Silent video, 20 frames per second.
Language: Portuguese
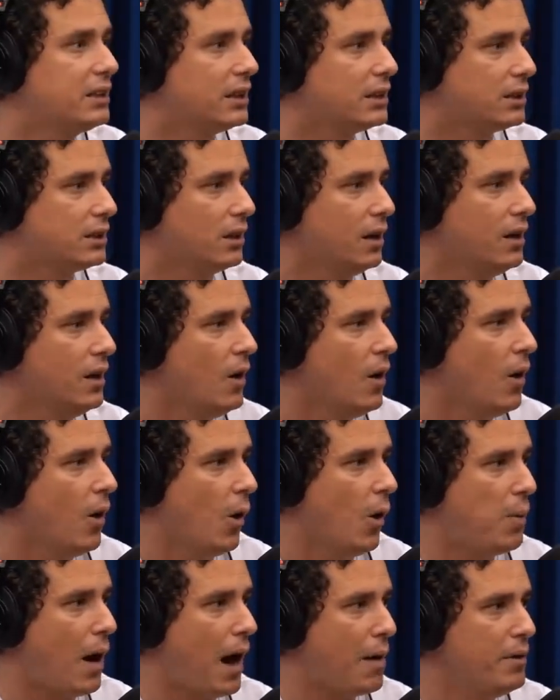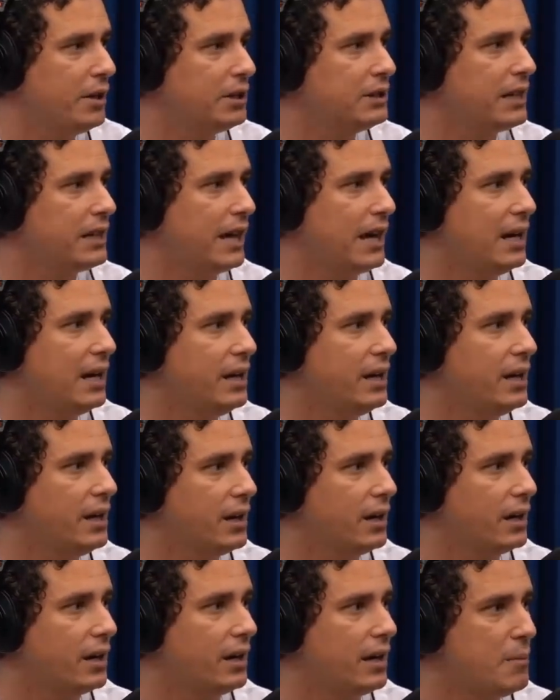sim, sim. o barbicho
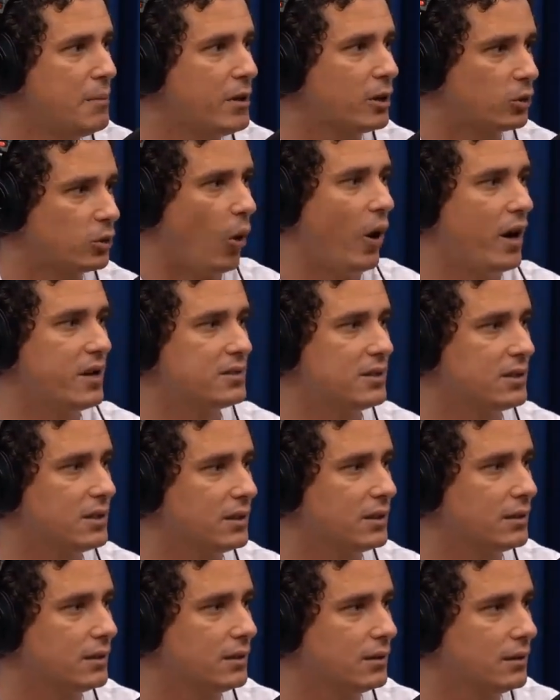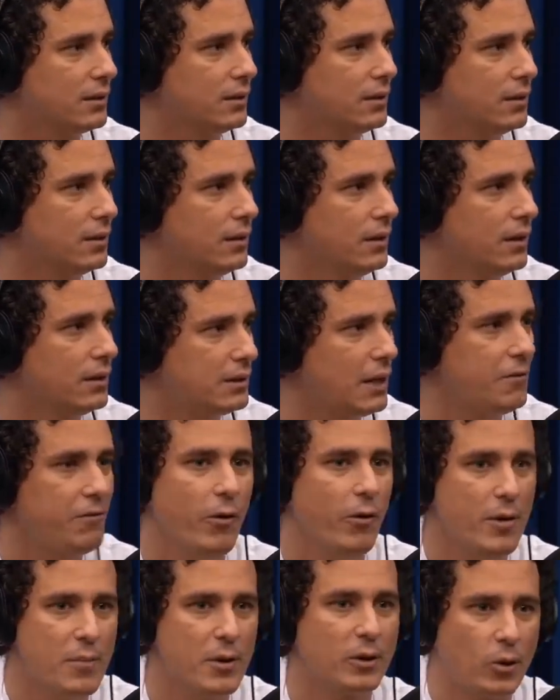daquele imitose... Uhum. Você
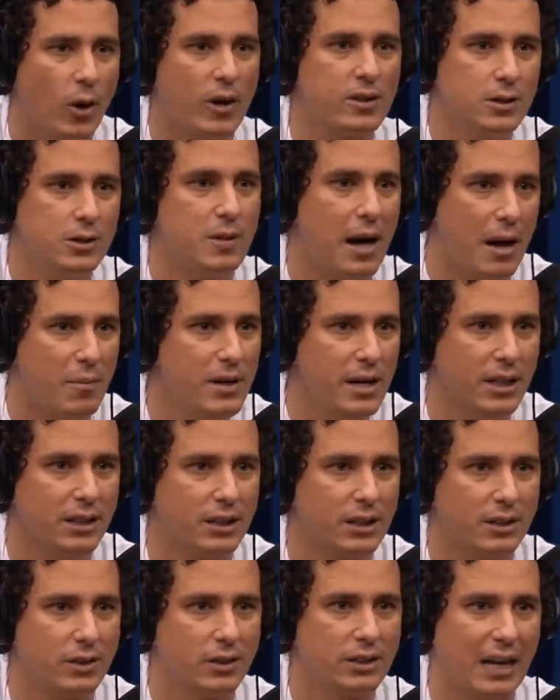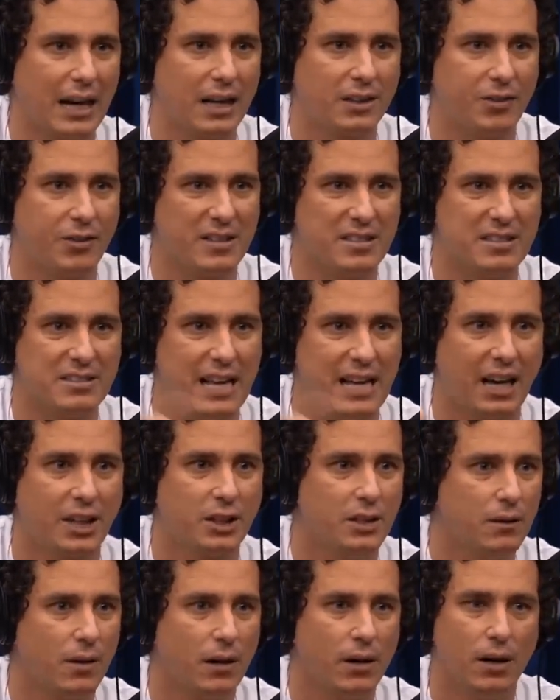viu o imitose uhum. do Barbiches? Que os caras fazem
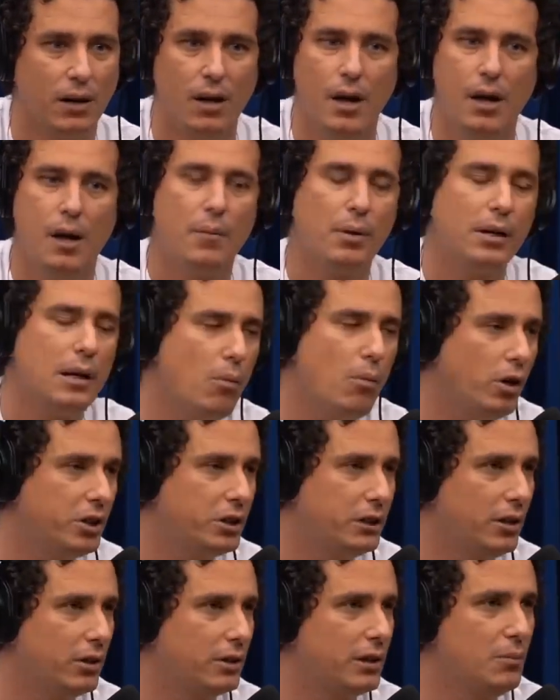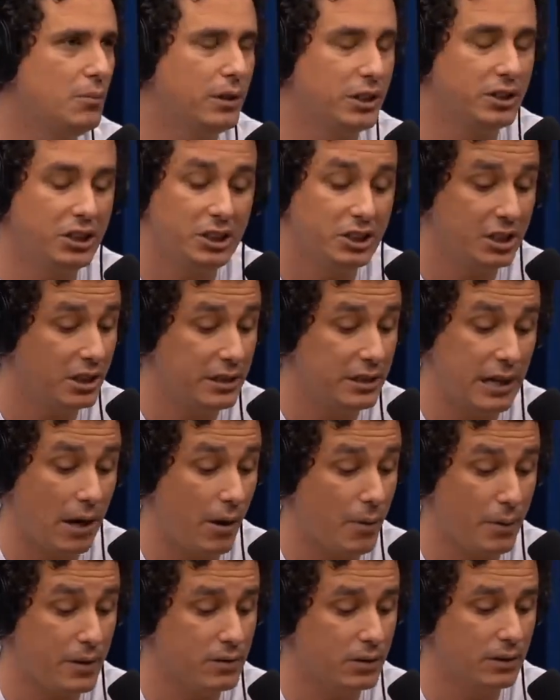certinho. Pelo amor de Deus, tem muita gente genial,
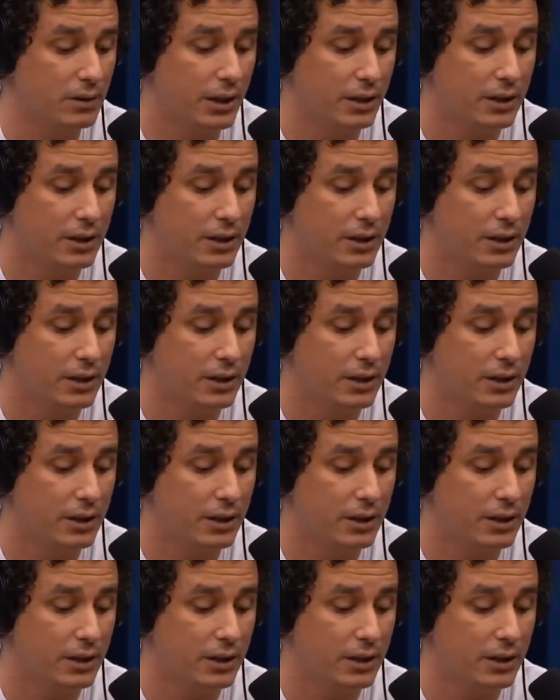impressionante.